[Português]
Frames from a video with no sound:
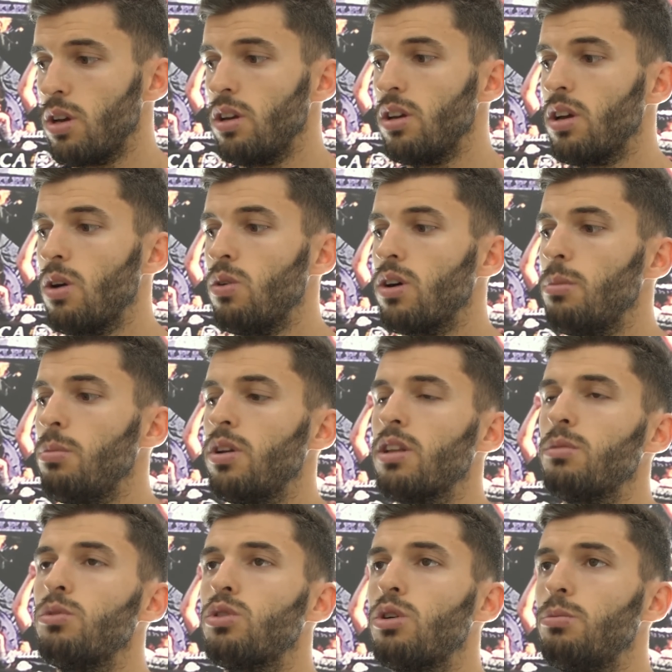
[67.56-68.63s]
é, que é um
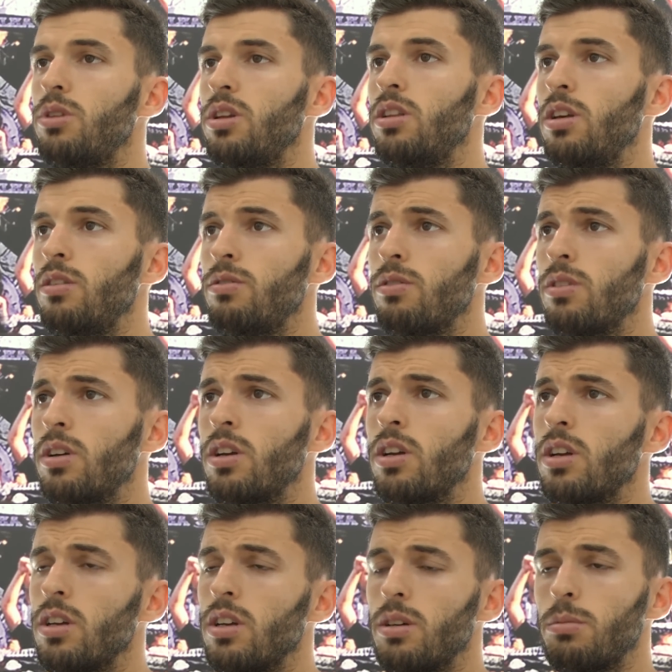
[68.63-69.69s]
campeonato muito competitivo,
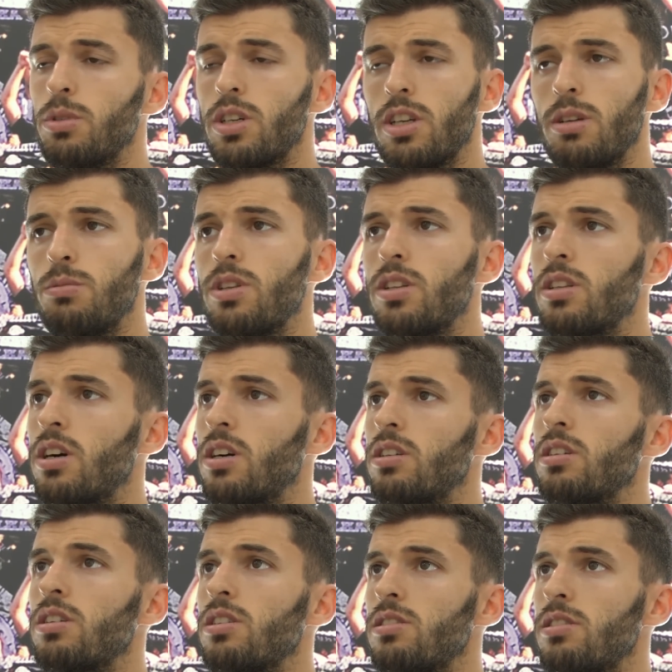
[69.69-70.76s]
mas queremos andar
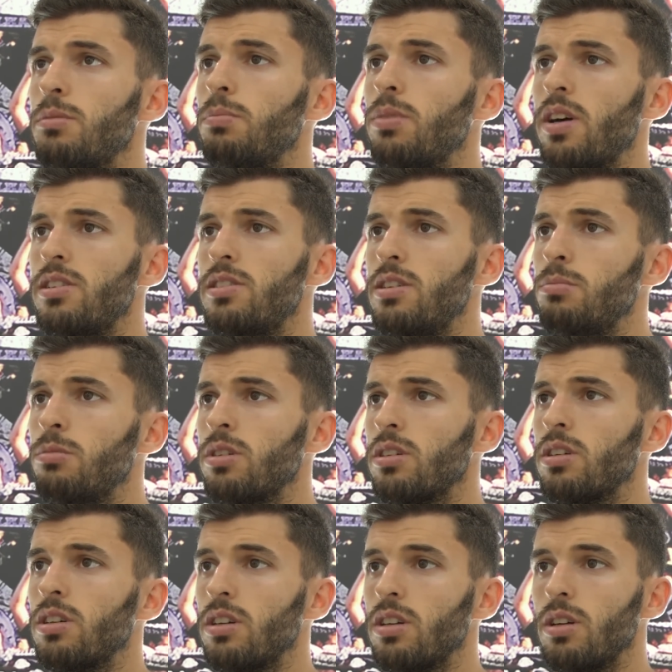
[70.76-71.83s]
ah, sempre lá em cima,
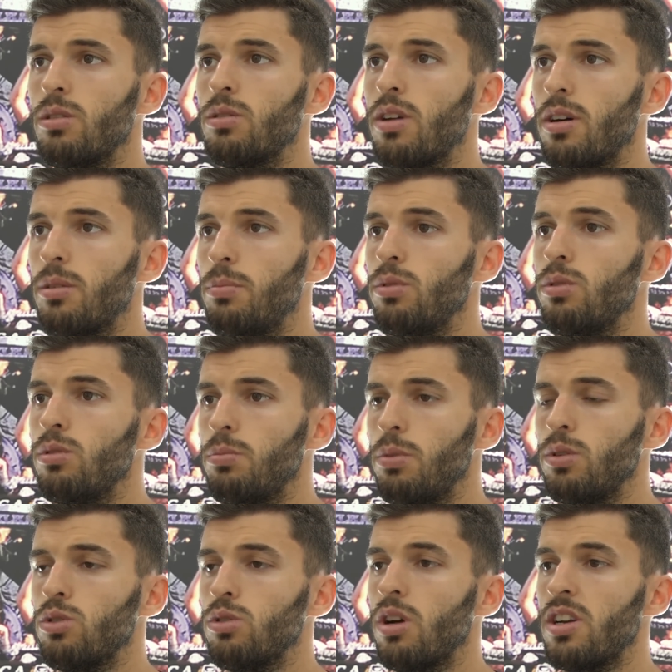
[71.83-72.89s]
a lutar
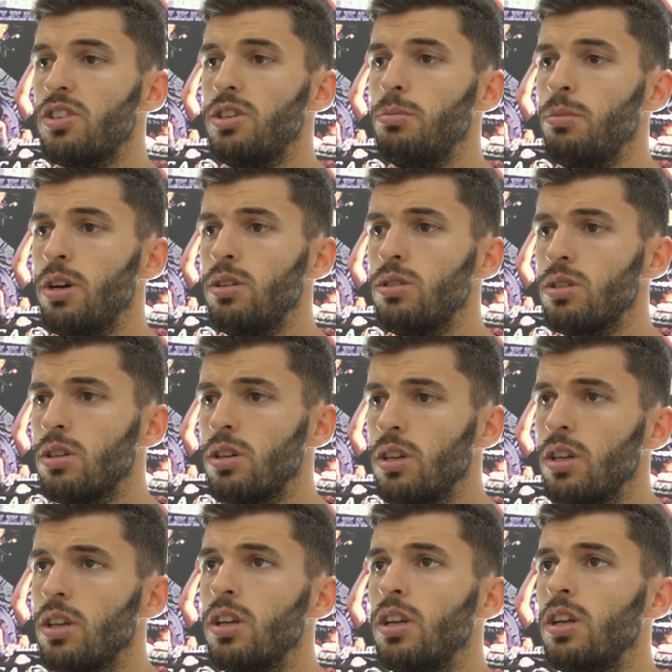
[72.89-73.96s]
pelos lugares cimeiros
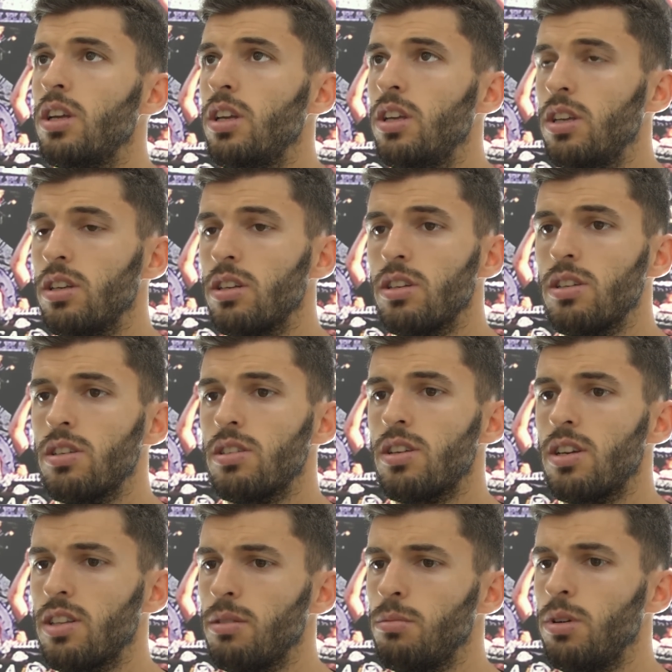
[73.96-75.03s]
e
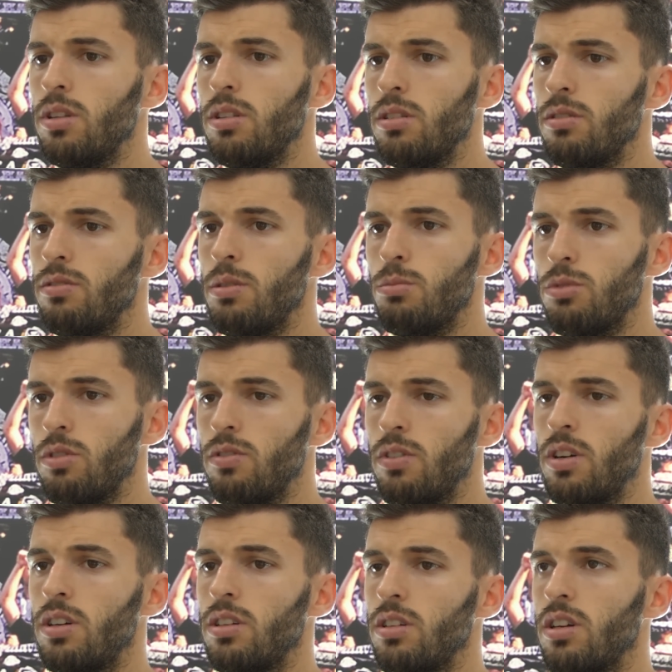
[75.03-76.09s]
certamente vamos
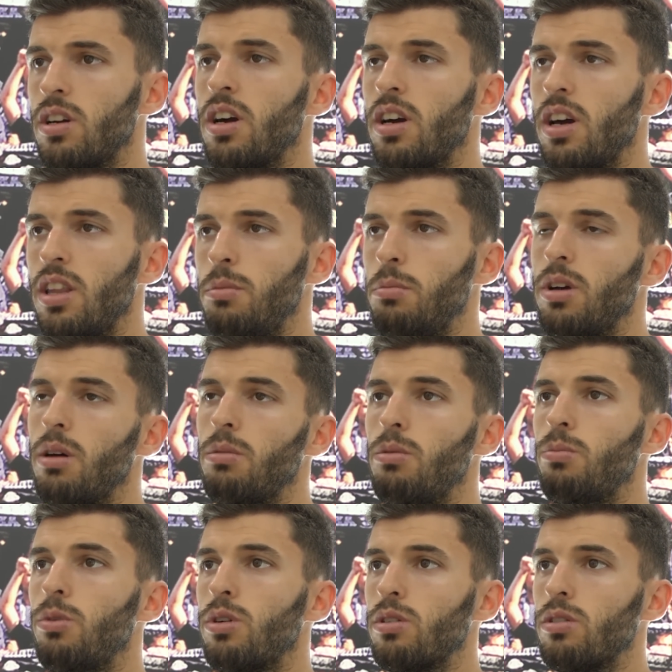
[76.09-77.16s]
levar a Académica a
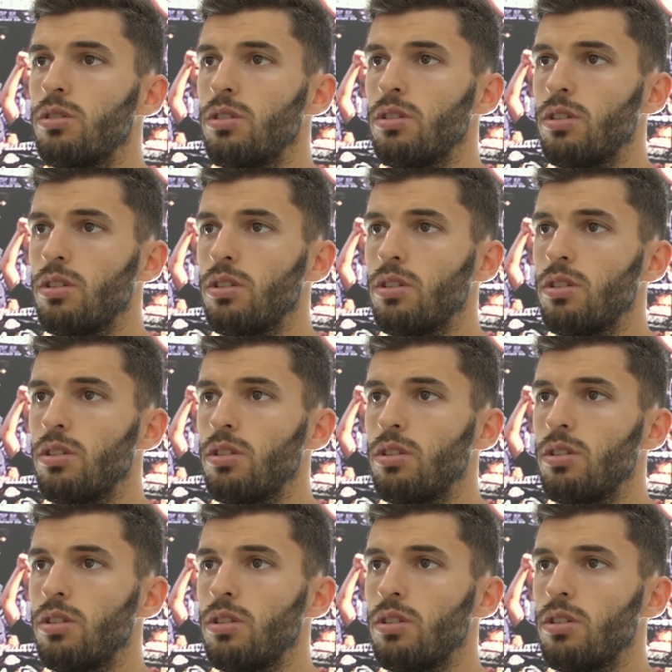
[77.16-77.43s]
bom porto.